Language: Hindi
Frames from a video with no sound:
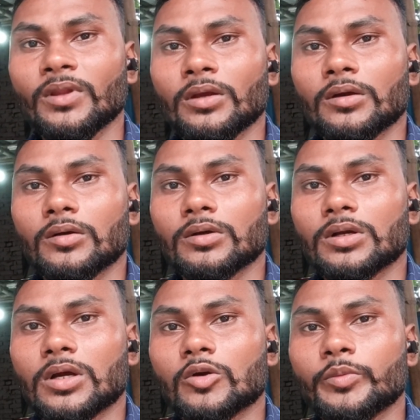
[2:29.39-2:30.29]
और
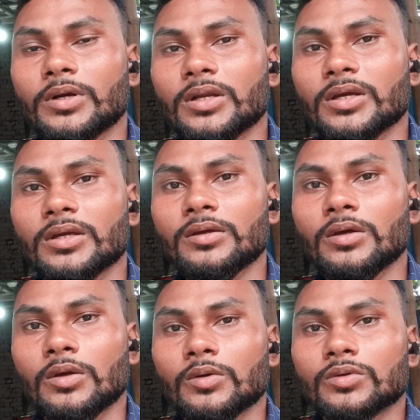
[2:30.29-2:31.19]
डॉक्यूमेंट लेंगे
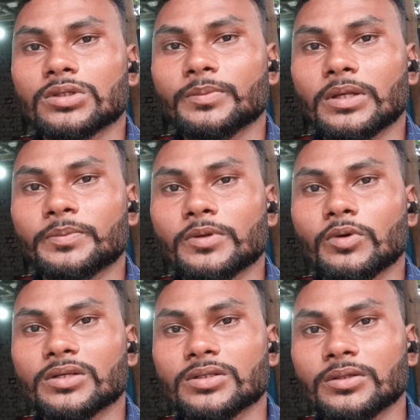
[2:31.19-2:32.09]
उसके बाद फिर
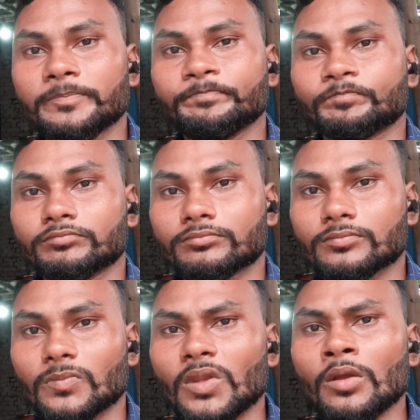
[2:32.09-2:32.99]
वहाँ
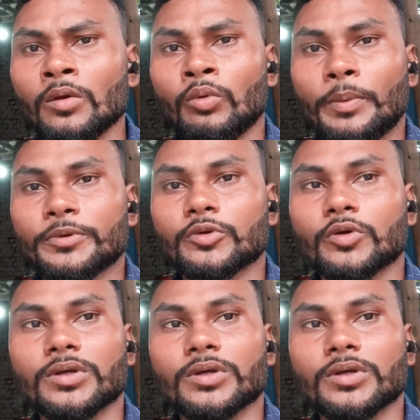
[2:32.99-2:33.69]
से वापस